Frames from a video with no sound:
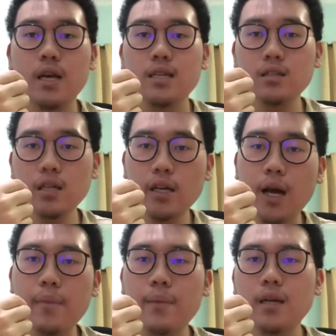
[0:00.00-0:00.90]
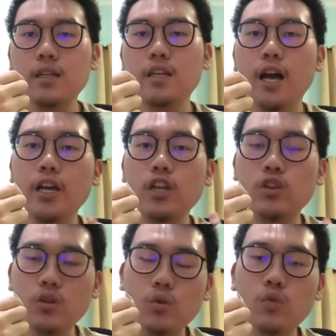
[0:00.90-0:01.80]
sehingga memang dia
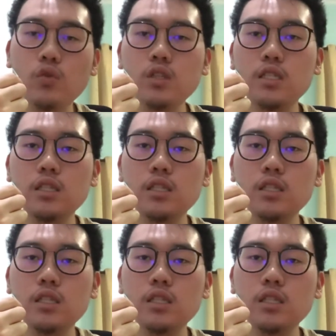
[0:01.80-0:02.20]
itu